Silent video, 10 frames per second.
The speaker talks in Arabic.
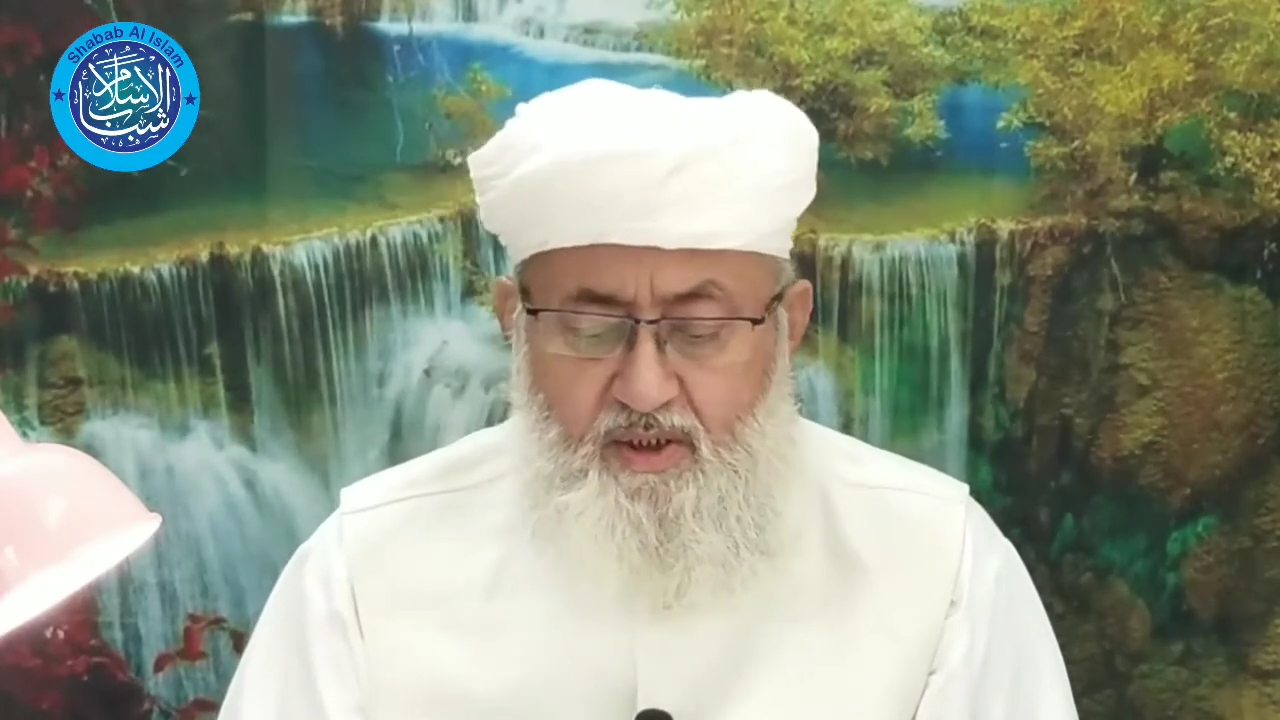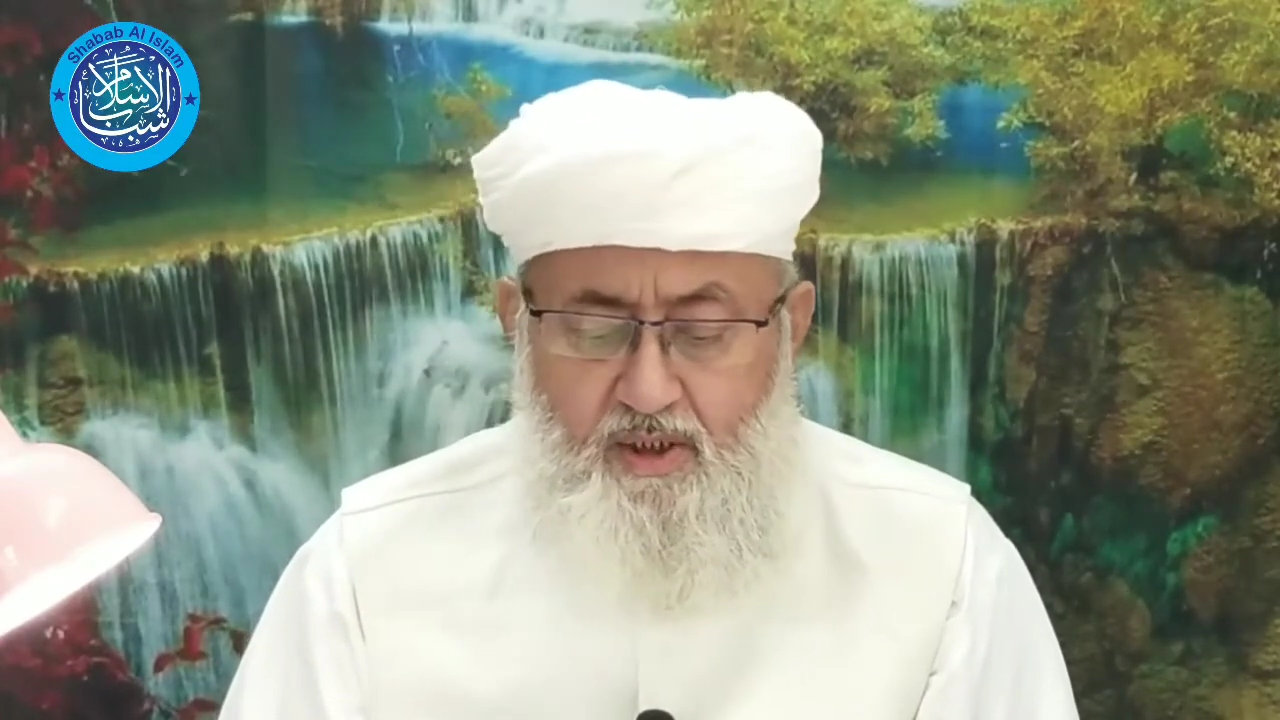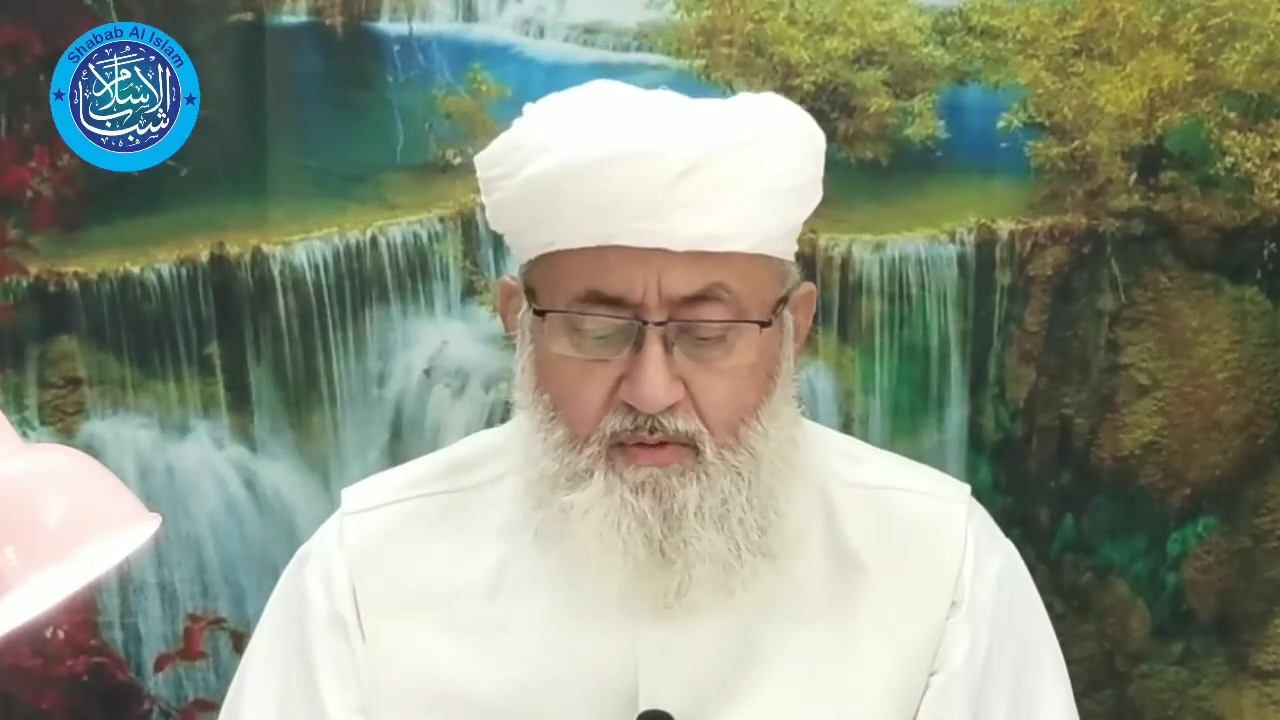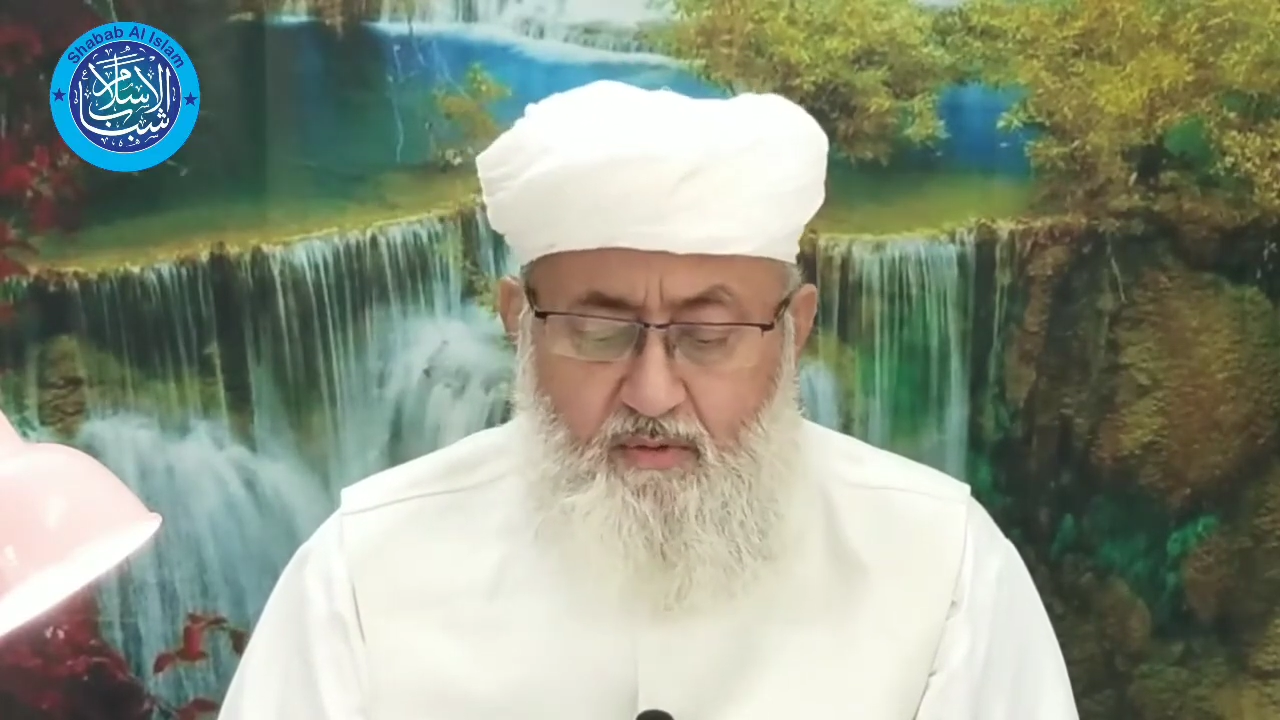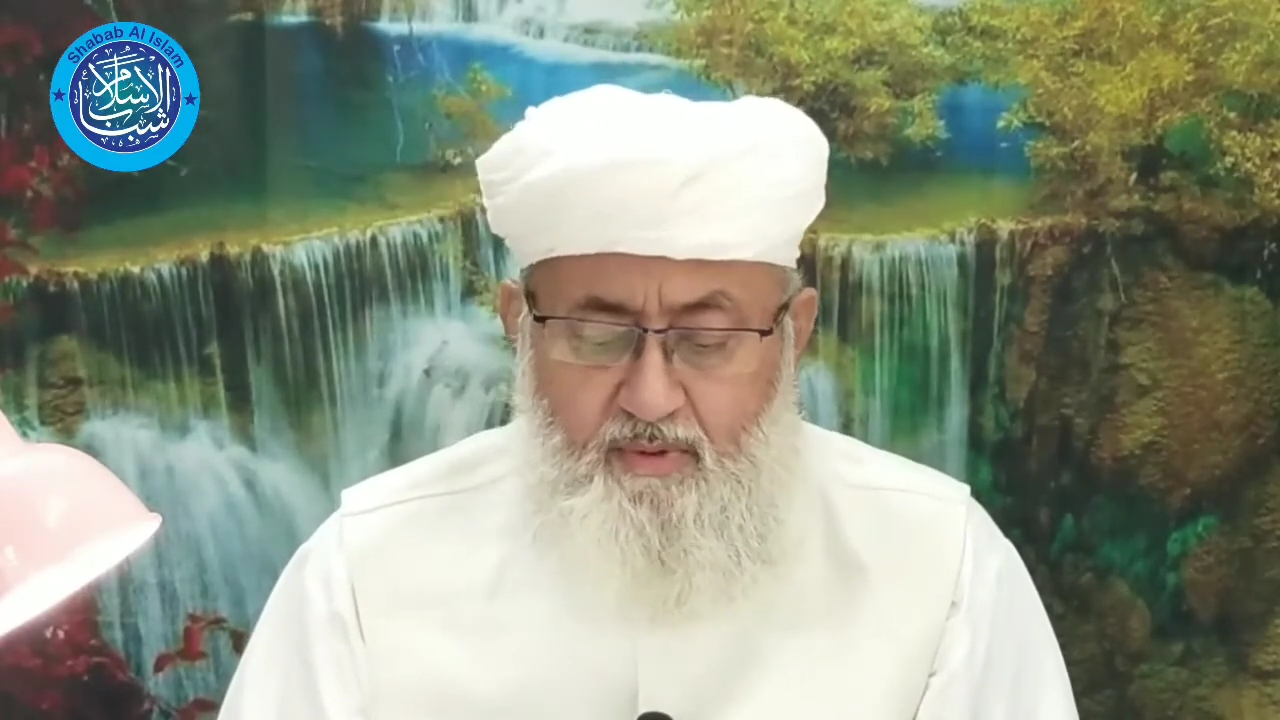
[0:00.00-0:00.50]

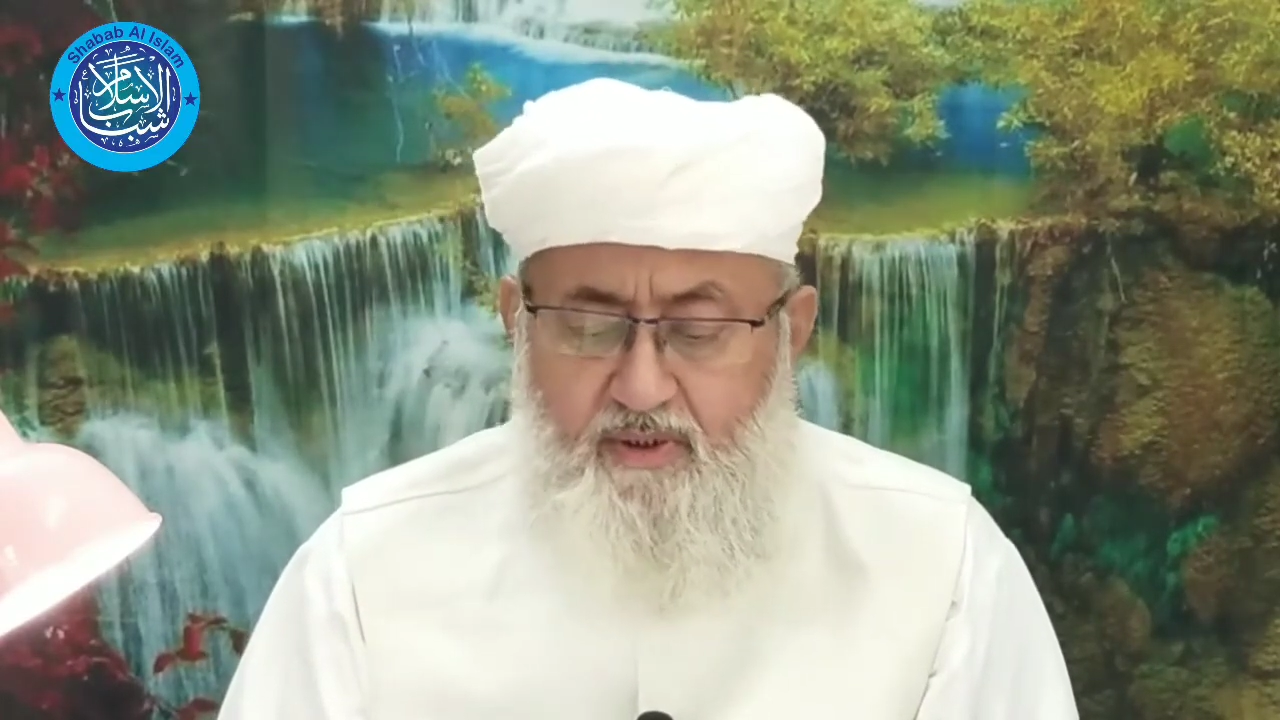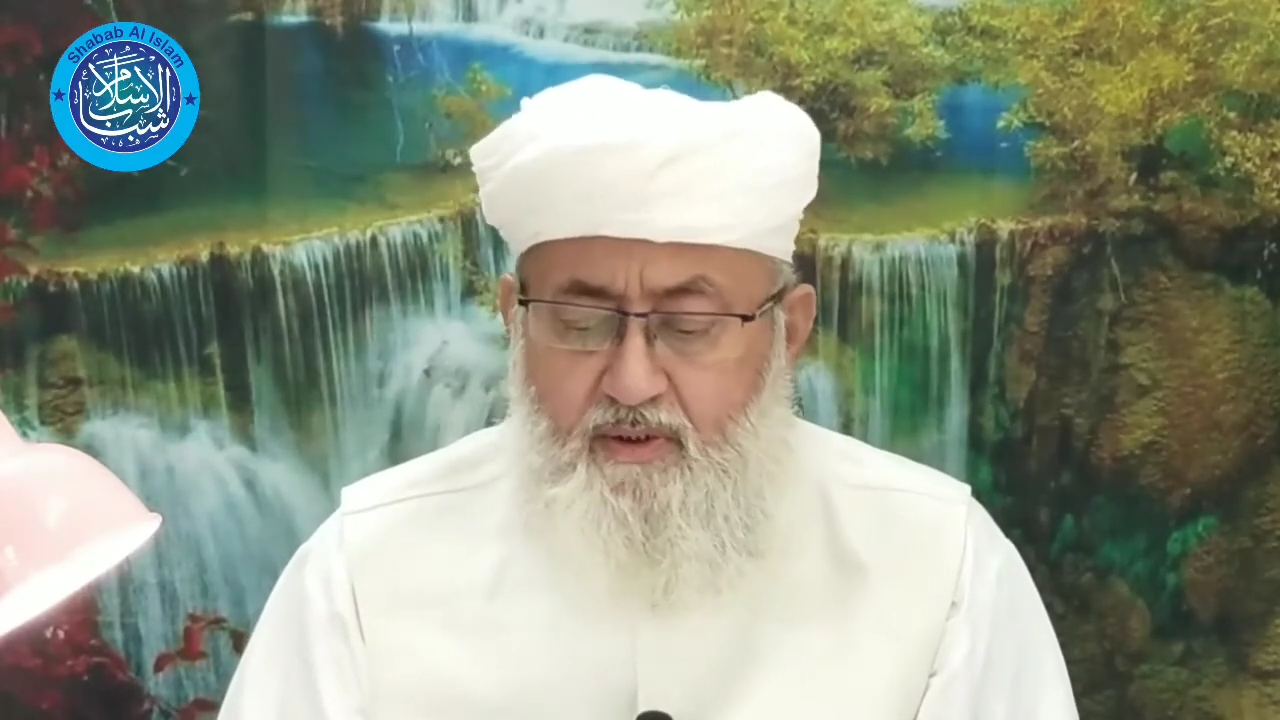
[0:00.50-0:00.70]
بيننا